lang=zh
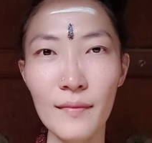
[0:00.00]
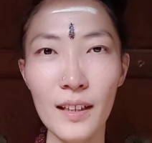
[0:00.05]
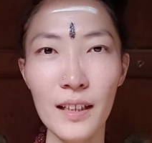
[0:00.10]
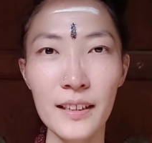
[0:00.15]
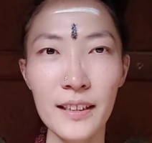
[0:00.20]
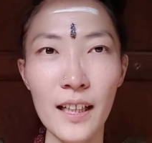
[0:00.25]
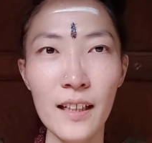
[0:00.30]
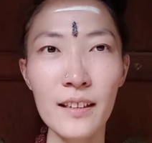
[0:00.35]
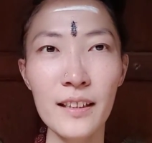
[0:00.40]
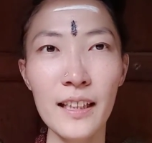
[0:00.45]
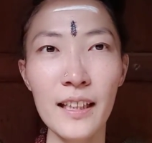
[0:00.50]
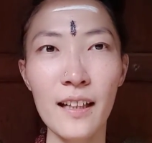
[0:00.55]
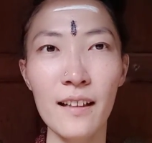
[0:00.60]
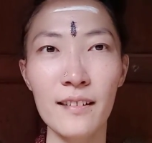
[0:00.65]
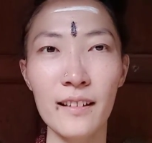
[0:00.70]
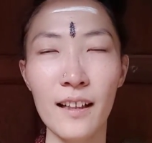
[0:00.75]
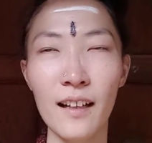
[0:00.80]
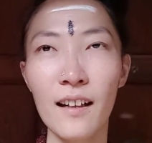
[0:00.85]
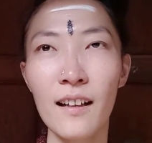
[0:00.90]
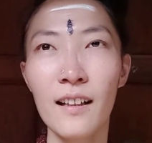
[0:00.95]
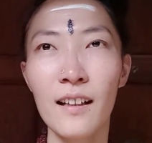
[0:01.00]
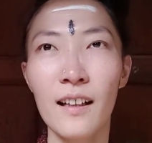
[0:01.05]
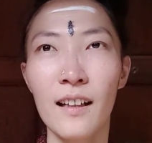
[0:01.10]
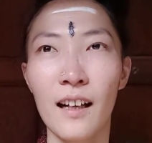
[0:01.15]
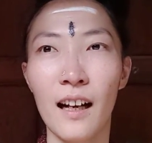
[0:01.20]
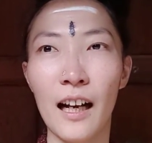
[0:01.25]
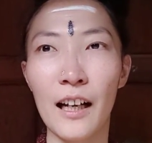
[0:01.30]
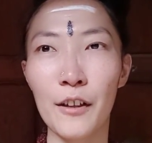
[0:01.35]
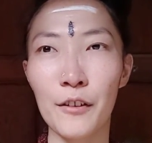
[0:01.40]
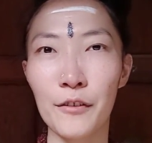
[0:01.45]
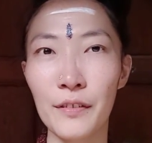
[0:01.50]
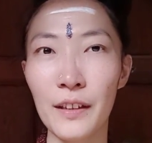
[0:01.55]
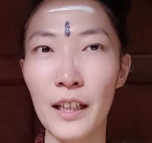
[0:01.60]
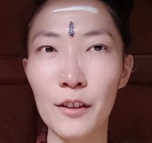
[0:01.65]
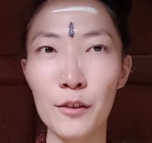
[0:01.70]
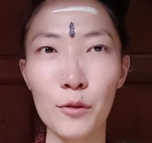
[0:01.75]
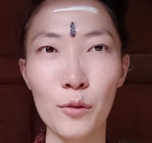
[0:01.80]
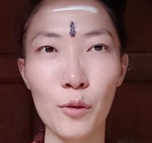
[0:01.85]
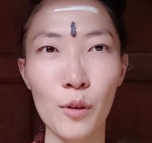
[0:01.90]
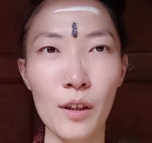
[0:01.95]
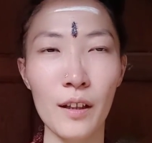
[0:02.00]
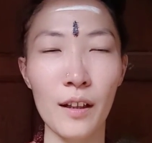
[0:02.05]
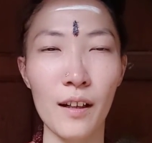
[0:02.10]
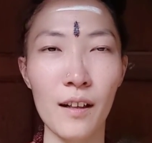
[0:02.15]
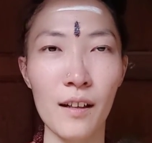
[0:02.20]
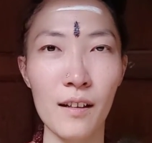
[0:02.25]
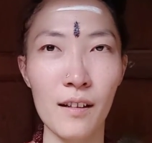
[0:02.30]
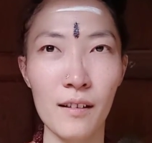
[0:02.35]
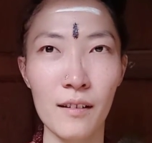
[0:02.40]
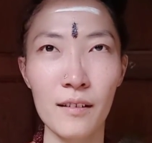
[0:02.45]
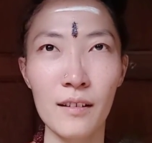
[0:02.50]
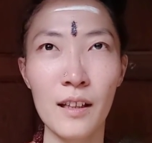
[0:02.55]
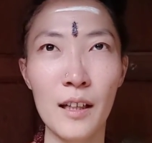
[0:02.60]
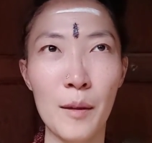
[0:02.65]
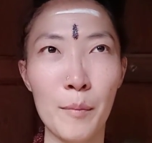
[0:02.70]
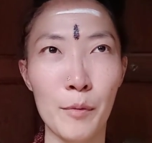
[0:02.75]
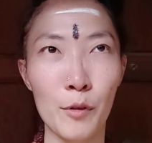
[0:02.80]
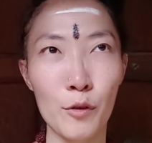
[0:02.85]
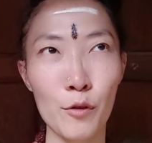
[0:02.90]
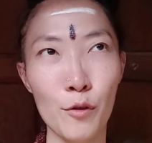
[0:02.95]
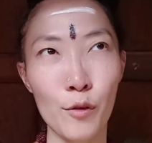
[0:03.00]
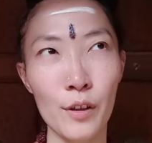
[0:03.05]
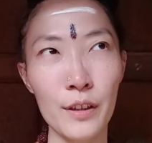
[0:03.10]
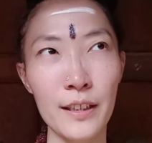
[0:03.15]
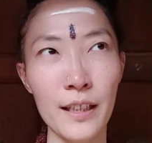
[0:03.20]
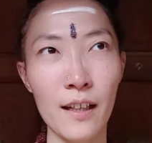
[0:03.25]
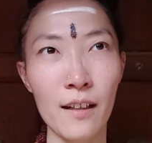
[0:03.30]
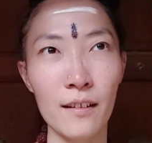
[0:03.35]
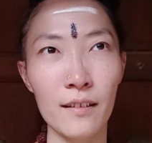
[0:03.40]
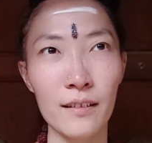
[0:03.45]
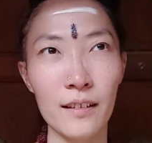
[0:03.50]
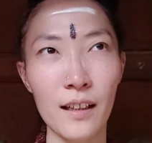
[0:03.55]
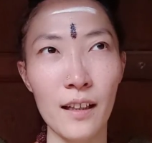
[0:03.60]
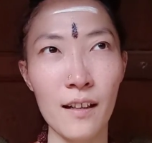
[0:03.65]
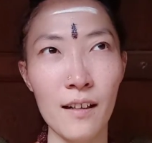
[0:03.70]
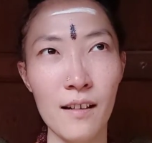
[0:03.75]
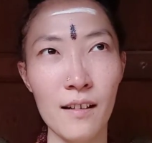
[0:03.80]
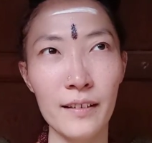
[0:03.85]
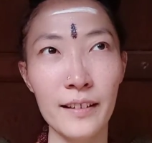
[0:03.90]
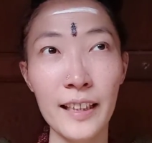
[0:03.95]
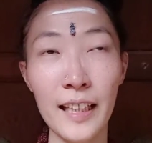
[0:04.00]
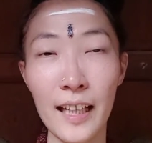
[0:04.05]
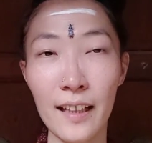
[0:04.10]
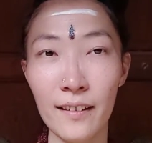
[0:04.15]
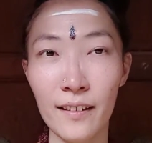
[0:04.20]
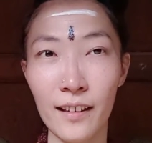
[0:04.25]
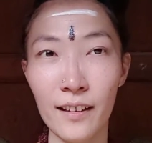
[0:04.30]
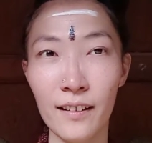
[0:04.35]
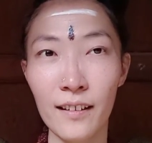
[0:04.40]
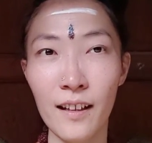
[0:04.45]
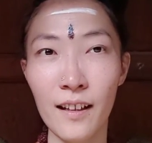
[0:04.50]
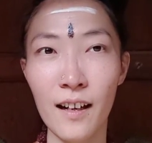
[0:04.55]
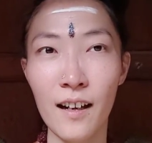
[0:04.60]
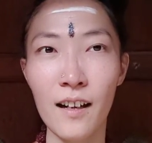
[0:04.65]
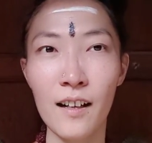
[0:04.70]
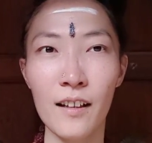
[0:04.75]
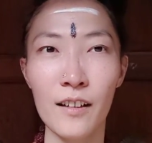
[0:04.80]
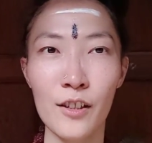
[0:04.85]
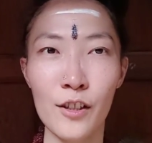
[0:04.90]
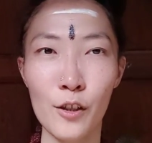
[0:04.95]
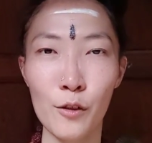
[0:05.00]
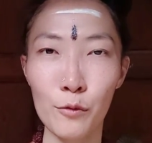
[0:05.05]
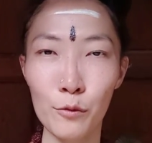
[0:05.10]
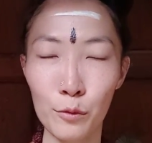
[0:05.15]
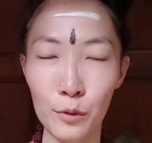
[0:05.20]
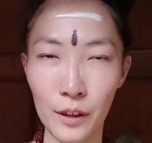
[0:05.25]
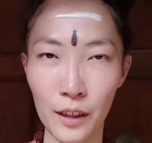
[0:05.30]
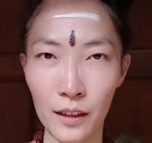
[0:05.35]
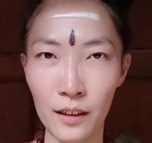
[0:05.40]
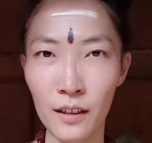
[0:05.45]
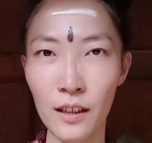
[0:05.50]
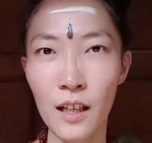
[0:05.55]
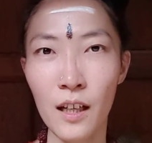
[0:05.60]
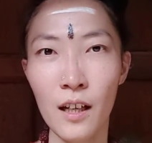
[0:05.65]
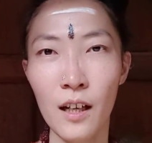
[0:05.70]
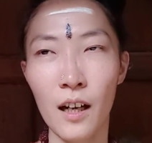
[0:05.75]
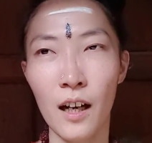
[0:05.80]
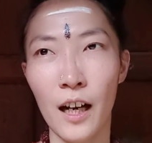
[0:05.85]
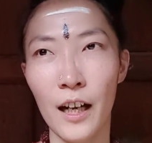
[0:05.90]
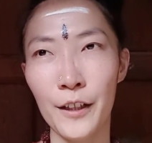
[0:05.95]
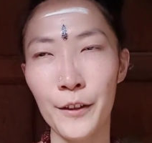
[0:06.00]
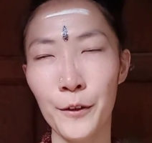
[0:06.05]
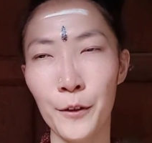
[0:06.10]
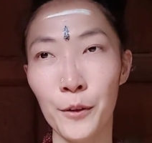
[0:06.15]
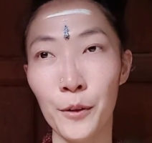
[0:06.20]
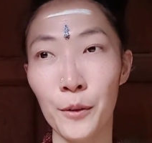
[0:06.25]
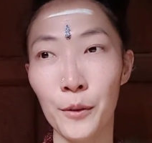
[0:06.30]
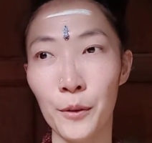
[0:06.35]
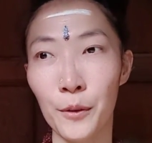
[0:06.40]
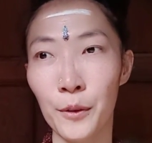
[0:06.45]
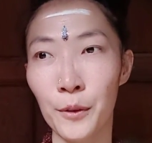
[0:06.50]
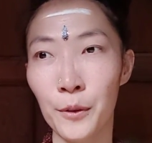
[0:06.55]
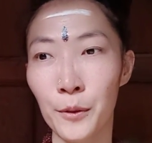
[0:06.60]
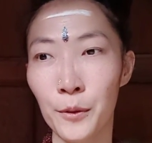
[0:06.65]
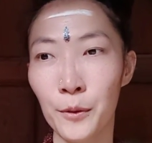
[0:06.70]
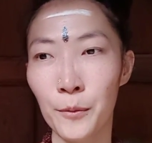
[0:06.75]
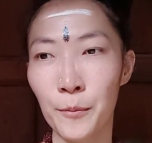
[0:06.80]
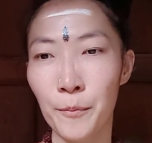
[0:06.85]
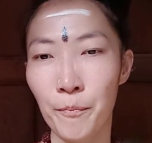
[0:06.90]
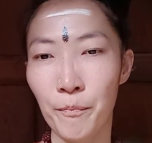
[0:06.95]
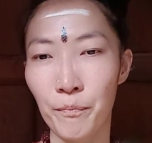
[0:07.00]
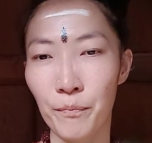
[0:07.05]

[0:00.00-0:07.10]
像这样呢，还有非常多啊，比如说像啊电能啊，生物能，还有嗯